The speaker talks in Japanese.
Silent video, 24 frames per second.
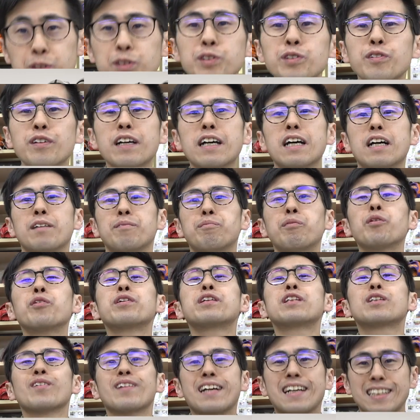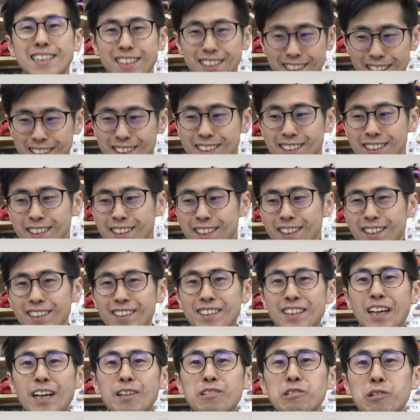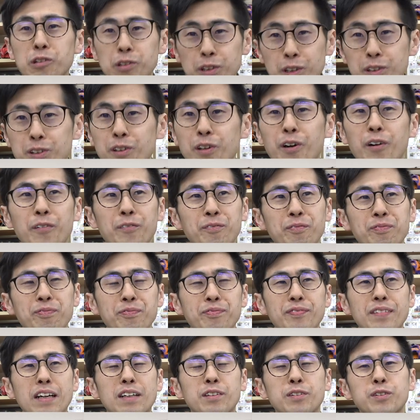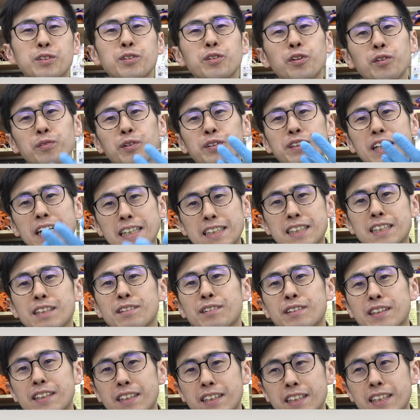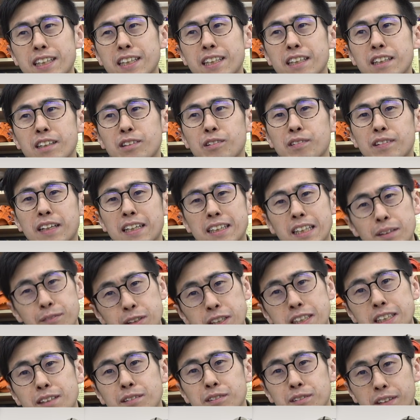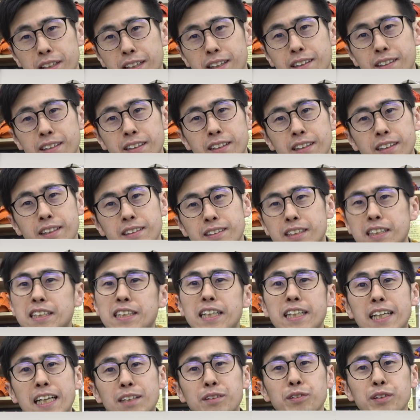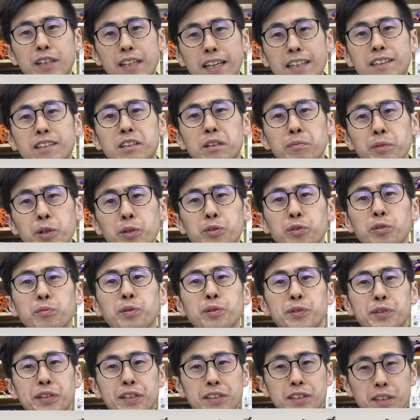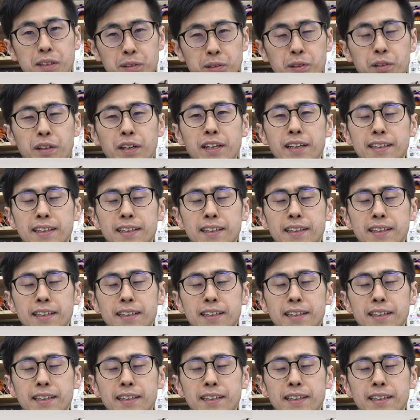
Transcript: うのがポイントらしいですなるほどとあのグローブを出した時にこう傾いちゃうんですよね実際に後でやってみようと思うんですけど